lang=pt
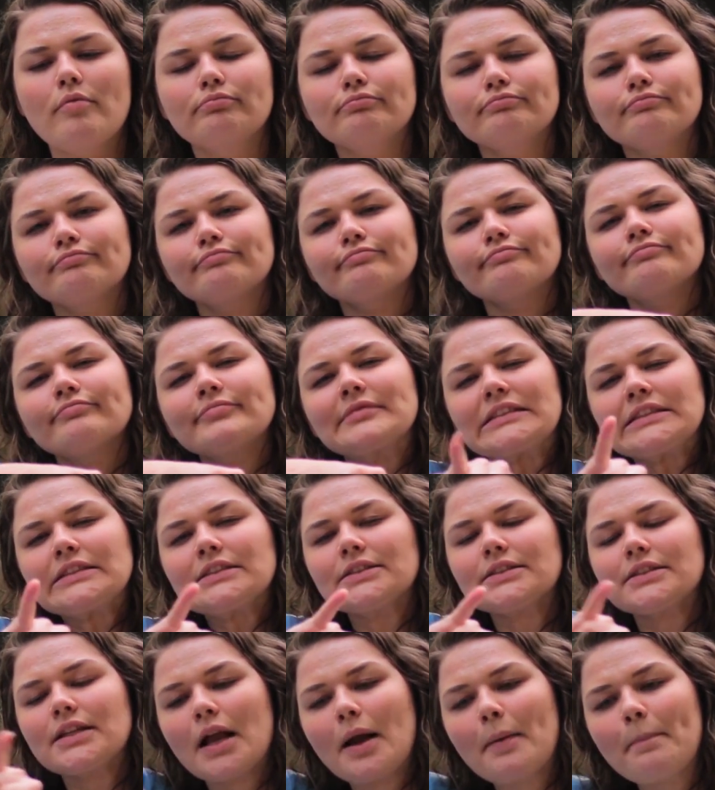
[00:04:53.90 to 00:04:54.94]
Eu queria deixar um
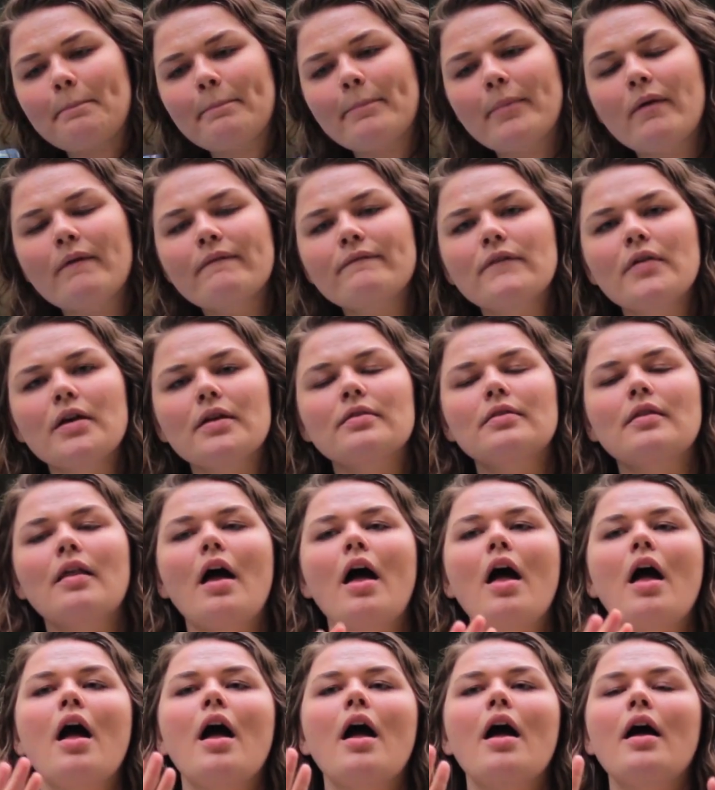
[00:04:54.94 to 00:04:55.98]
recado
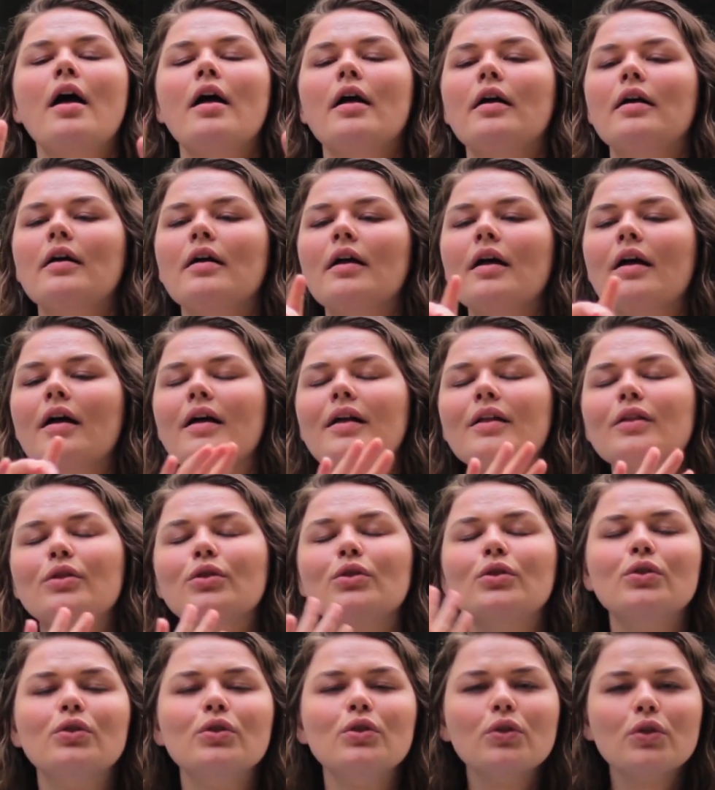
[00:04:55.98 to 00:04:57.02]
principalmente para as
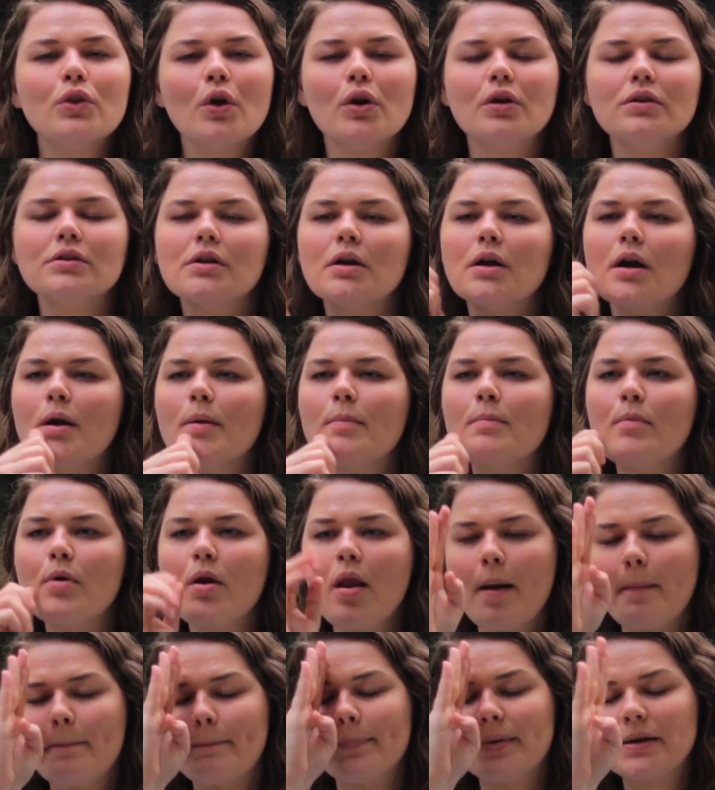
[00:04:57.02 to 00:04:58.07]
mulheres, para todas
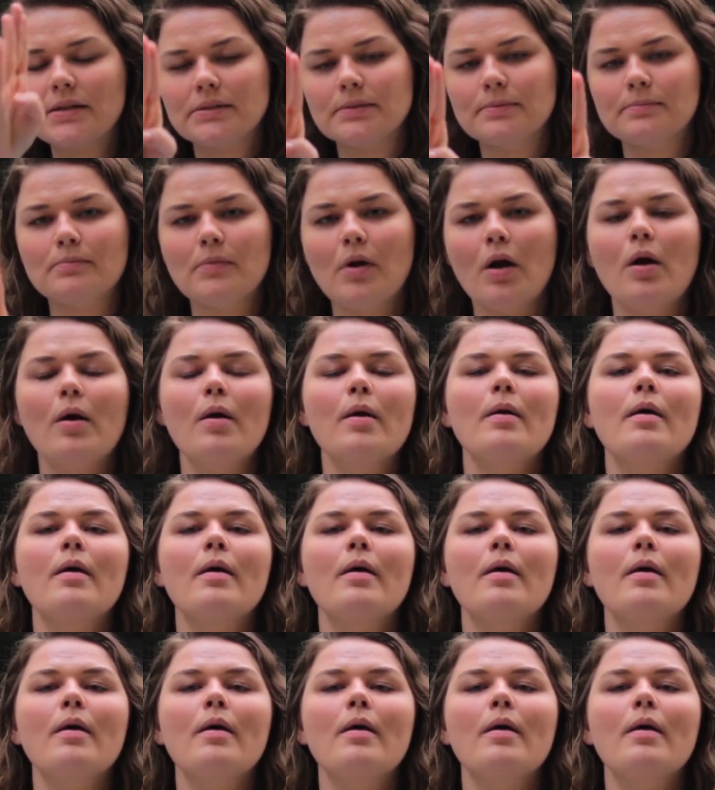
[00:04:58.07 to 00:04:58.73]
as mulheres.